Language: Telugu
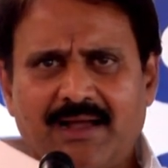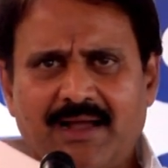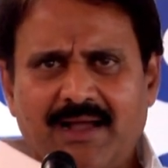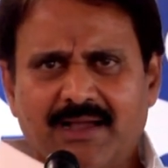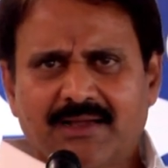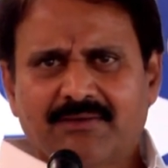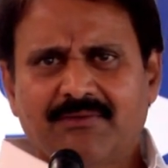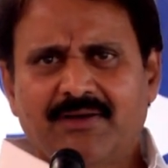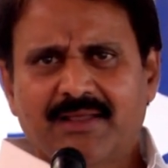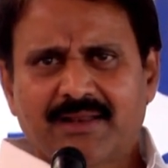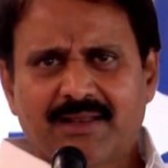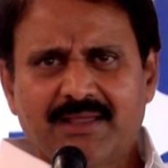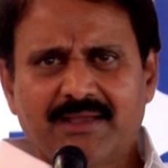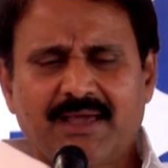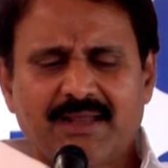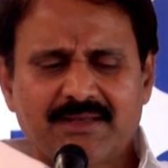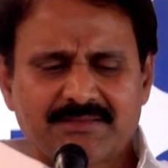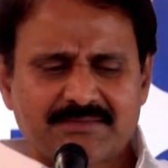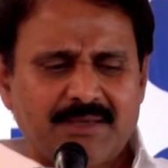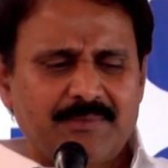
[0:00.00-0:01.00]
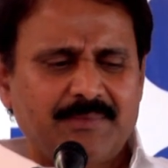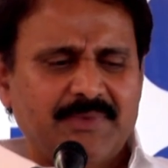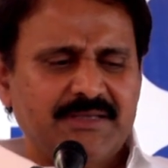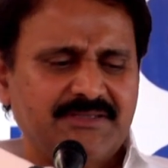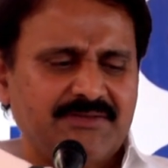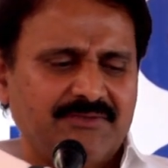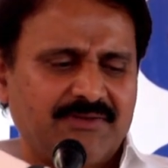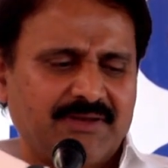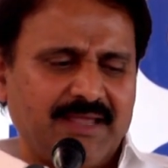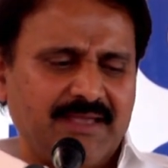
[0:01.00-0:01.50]
ఆక్వా రంగానికి
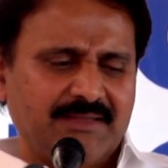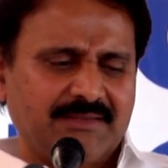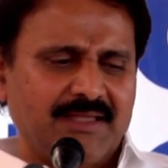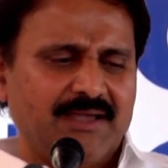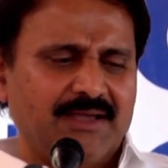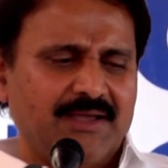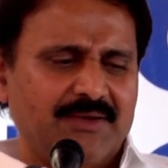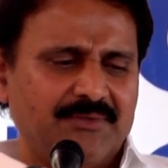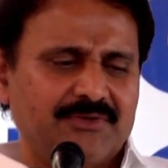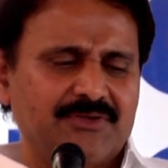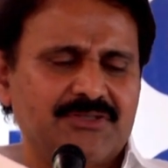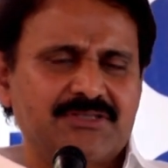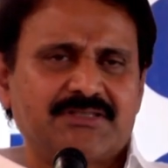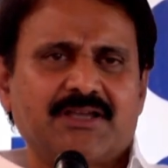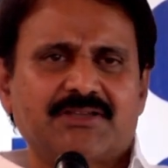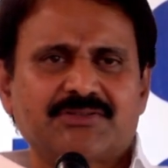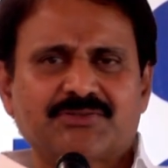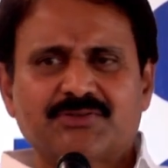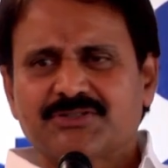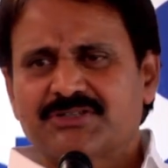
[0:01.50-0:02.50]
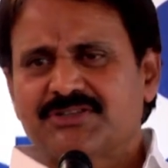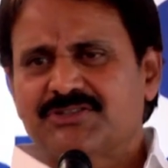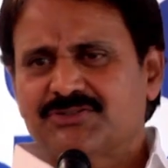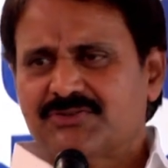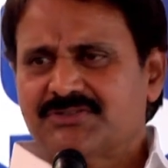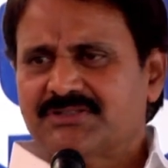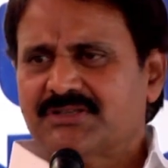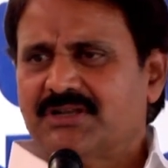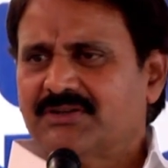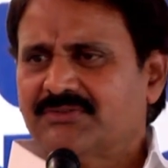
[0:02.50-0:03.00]
సంబంధించిన రైతాంగం నుంచి
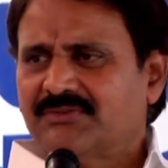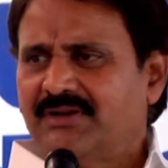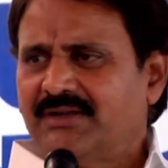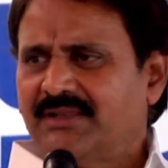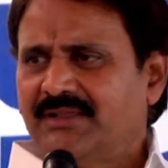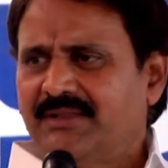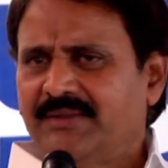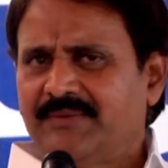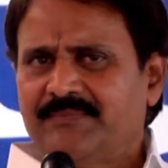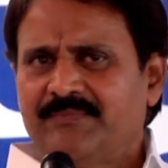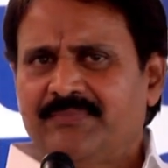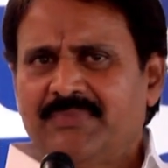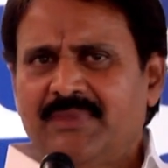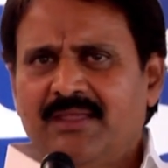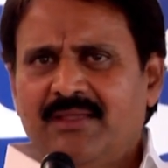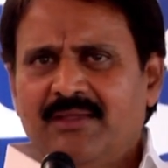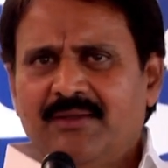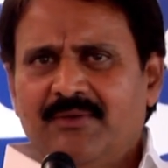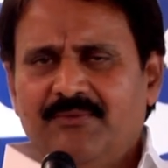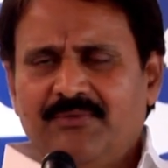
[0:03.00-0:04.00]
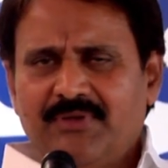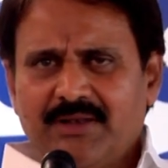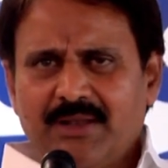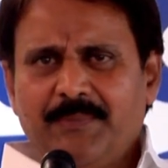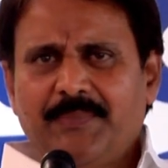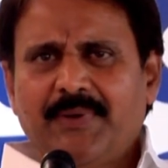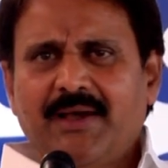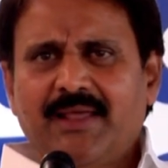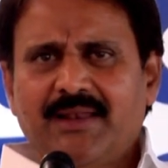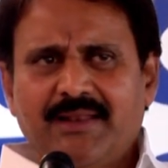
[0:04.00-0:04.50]
అసోసియేషన్ వచ్చినటువంటి
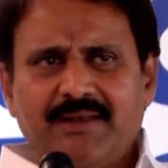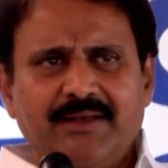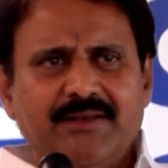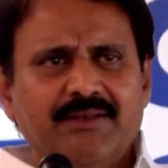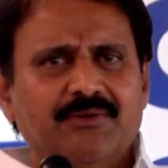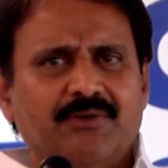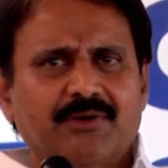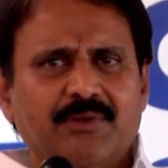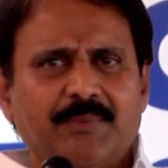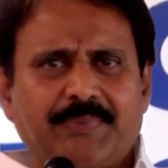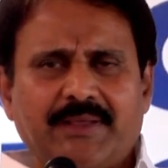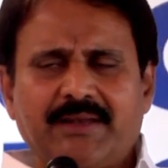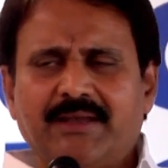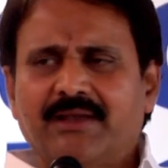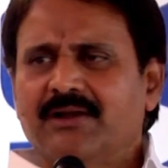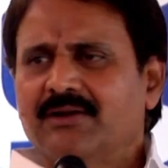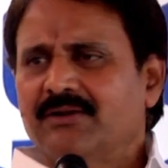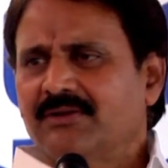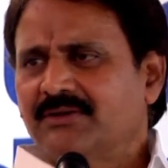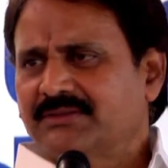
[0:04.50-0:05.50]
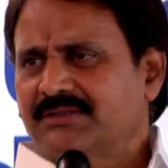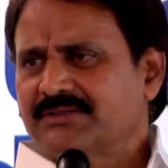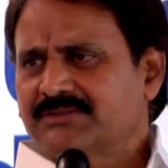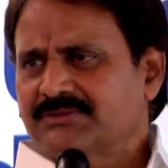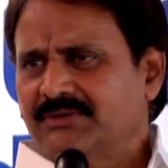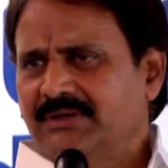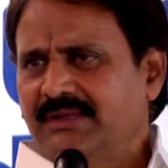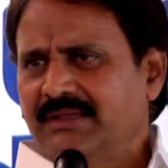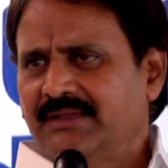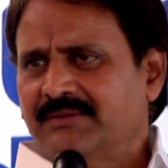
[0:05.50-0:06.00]
విన్నపాలన్నింటినీ కూడా పరిగణలోకి
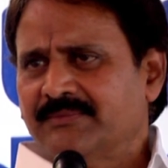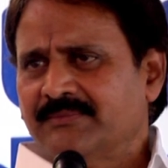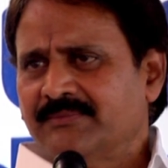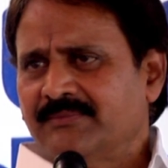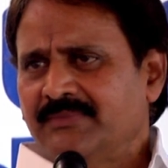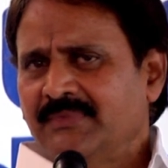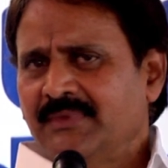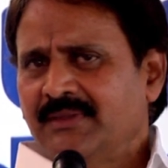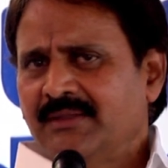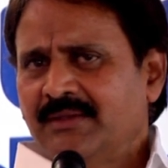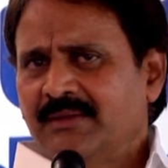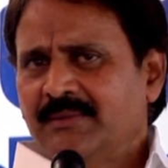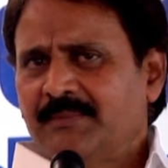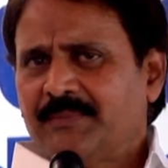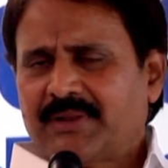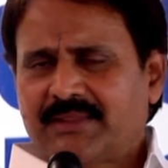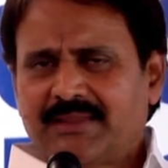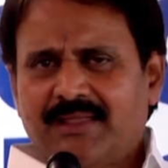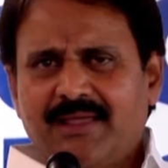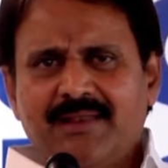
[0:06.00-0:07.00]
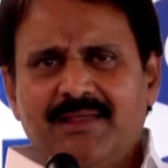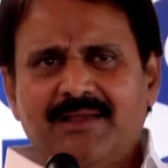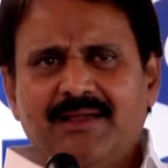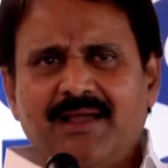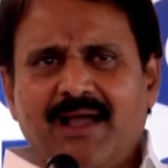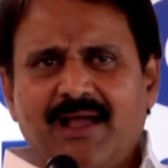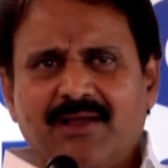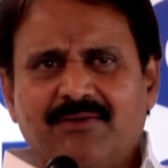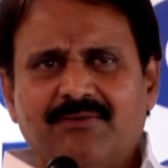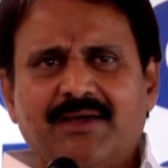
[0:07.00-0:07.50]
తీసుకుని
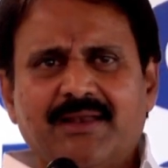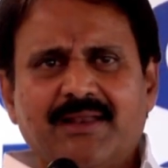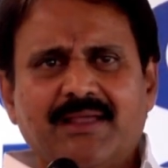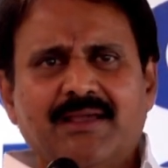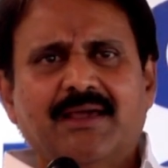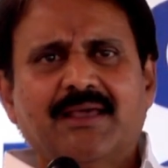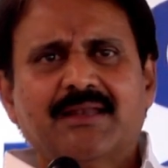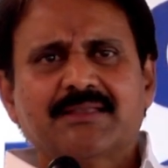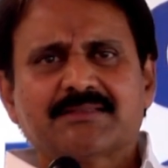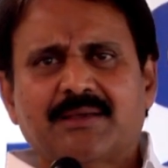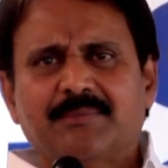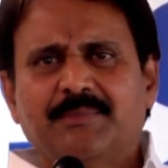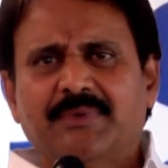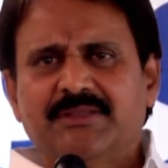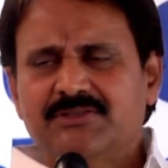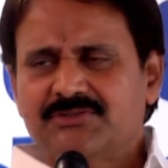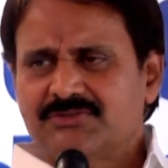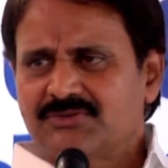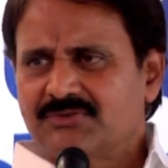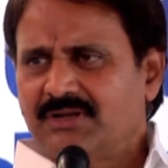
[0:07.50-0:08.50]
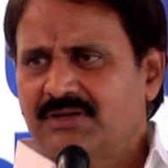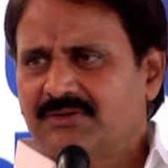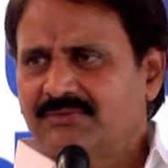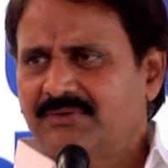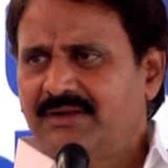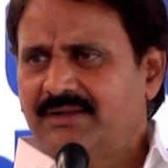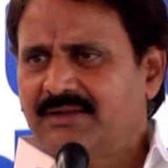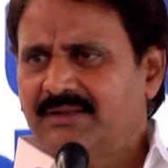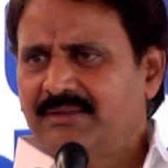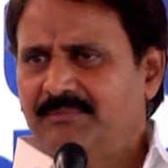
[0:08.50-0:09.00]
ప్రధానంగా ఆక్వా రంగానికి సంబంధించి
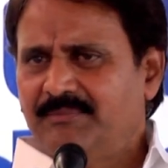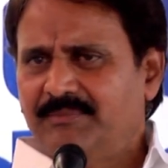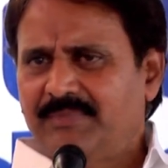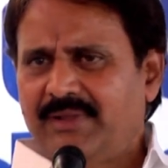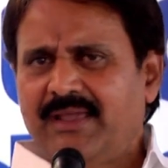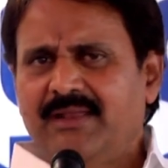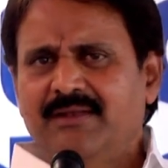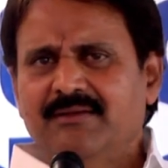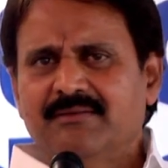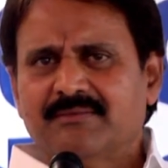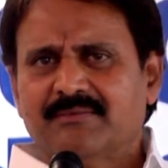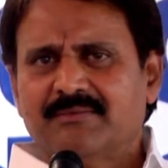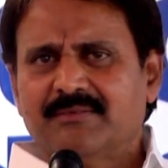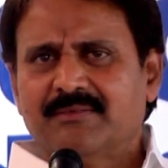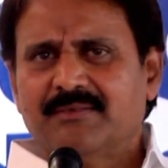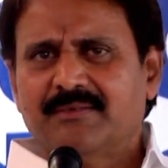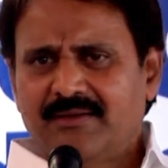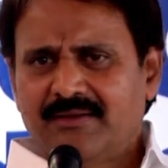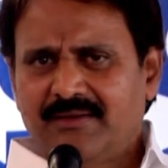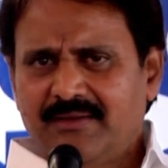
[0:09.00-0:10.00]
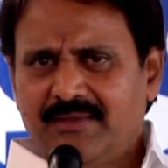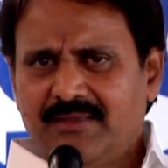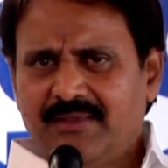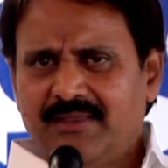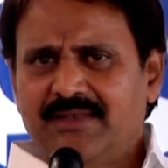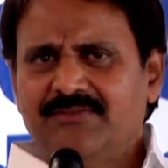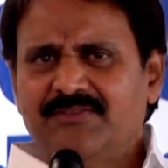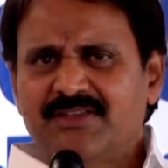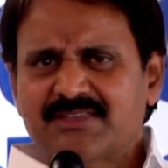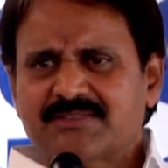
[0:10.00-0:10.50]
ఉన్నటువంటి మెయిన్
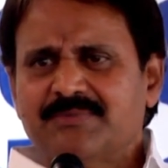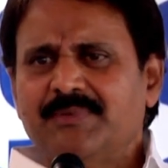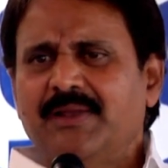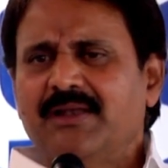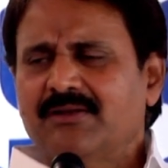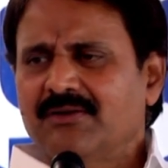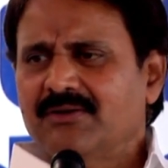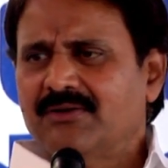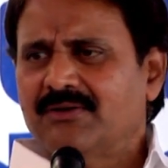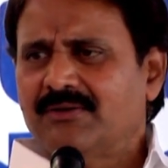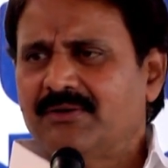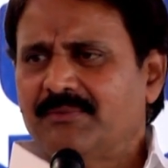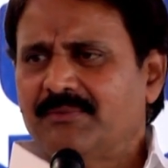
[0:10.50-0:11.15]
ఇన్వెస్ట్మెంట్లో